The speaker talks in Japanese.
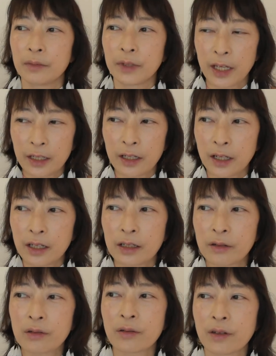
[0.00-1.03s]
大概
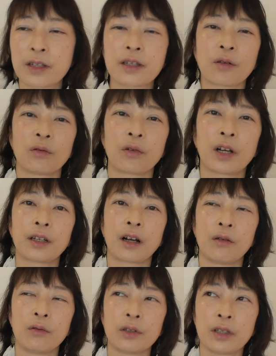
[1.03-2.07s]
教室の先生この
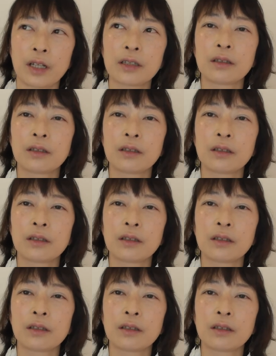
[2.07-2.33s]
が多いなっ